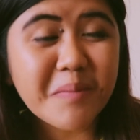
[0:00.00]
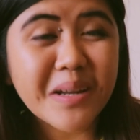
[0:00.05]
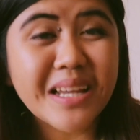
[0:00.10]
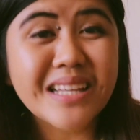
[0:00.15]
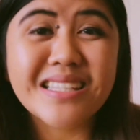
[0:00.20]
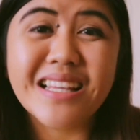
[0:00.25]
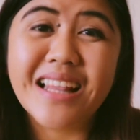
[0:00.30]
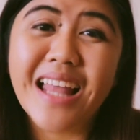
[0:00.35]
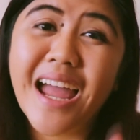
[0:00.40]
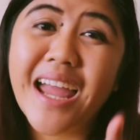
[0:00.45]

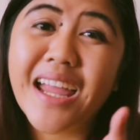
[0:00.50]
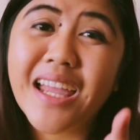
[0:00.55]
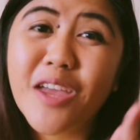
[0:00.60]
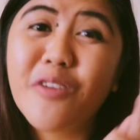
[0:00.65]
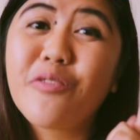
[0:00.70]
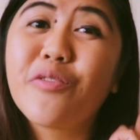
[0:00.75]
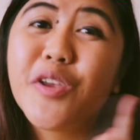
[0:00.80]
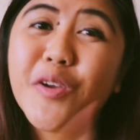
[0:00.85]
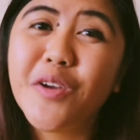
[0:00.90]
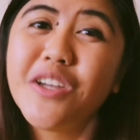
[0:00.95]
Please like
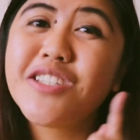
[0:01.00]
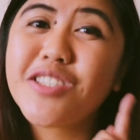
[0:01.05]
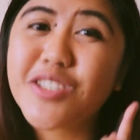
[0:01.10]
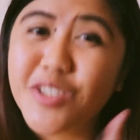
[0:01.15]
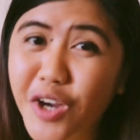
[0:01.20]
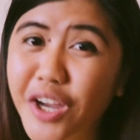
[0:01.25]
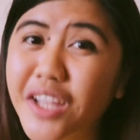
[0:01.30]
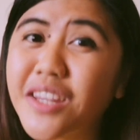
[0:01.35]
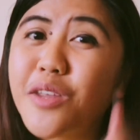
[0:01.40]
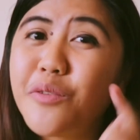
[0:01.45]
if you
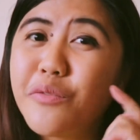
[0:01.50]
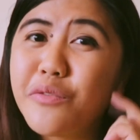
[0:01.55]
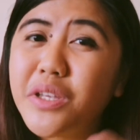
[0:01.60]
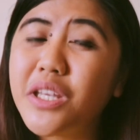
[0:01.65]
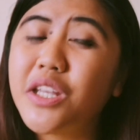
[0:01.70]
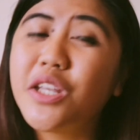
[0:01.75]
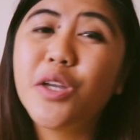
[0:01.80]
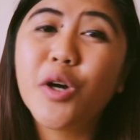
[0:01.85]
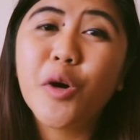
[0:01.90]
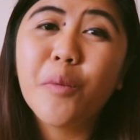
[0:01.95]
enjoyed the
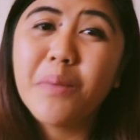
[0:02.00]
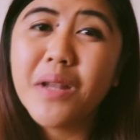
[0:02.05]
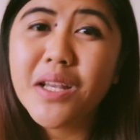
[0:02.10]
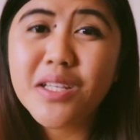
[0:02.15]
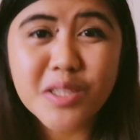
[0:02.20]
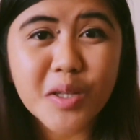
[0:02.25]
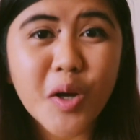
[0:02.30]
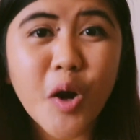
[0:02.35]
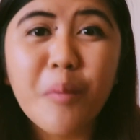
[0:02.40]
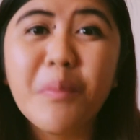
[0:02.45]
video.
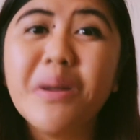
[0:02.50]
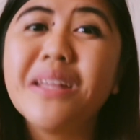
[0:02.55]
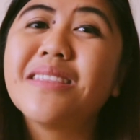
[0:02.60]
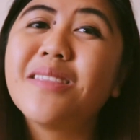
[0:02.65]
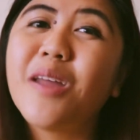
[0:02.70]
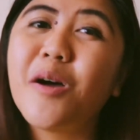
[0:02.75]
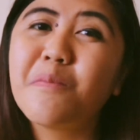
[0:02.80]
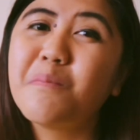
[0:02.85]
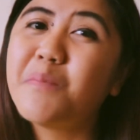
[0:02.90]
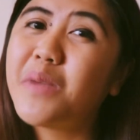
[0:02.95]
Please
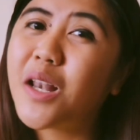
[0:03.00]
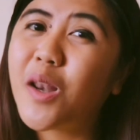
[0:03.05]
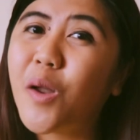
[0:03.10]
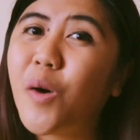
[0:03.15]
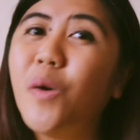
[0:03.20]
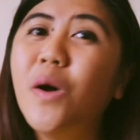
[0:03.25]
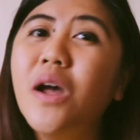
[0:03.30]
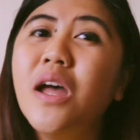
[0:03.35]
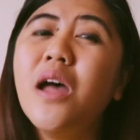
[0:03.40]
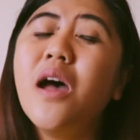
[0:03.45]
comment down
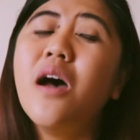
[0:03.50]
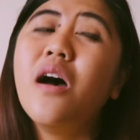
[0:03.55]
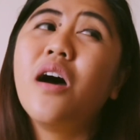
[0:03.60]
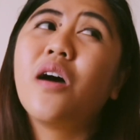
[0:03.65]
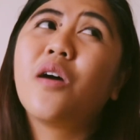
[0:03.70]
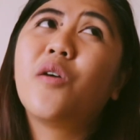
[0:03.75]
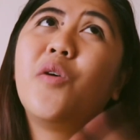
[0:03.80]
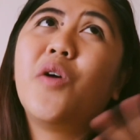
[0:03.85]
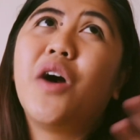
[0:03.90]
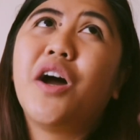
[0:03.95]
below
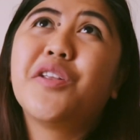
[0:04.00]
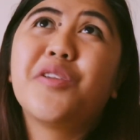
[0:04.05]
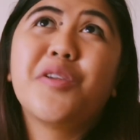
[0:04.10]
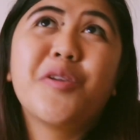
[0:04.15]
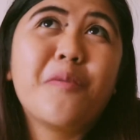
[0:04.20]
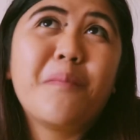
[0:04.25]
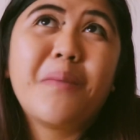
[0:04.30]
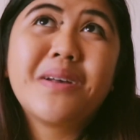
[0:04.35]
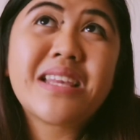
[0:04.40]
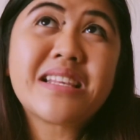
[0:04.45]
kung ano
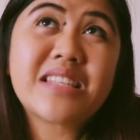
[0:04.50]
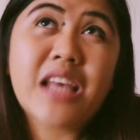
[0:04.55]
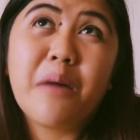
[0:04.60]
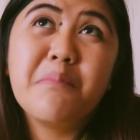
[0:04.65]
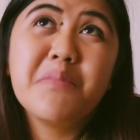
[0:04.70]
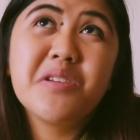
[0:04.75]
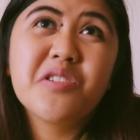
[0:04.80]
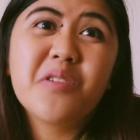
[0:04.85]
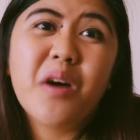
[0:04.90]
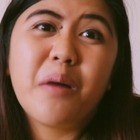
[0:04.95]
yung
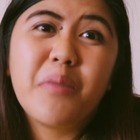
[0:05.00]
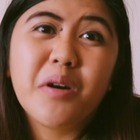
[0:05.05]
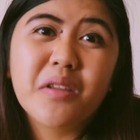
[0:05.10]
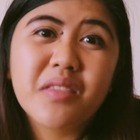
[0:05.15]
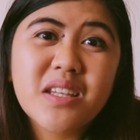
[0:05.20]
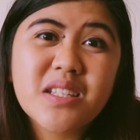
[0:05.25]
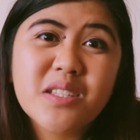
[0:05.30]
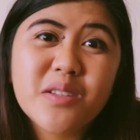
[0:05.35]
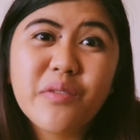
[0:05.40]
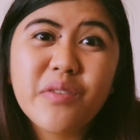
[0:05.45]
masasabi nyo about
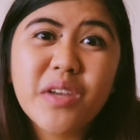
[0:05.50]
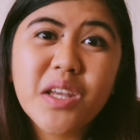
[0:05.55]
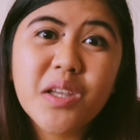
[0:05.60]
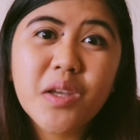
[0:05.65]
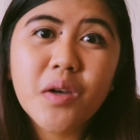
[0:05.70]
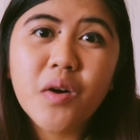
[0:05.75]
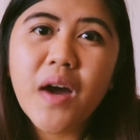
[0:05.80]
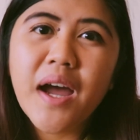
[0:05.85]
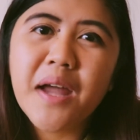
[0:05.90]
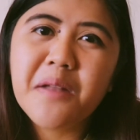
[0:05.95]
this
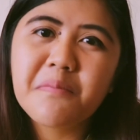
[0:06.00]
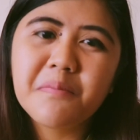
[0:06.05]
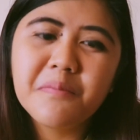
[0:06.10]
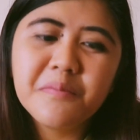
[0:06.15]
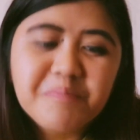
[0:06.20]
video. And